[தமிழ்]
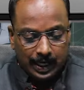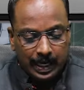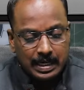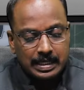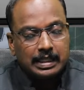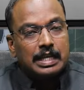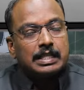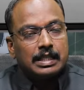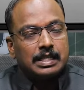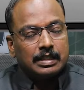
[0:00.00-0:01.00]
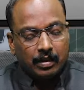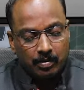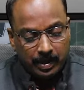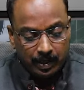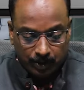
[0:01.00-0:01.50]
என்ன ஸ்கில் செட்ஸ்
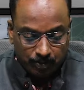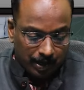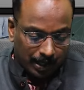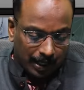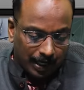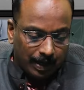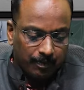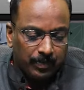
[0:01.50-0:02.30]
திறமைகள் எதிர்பார்க்குறாங்கன்னா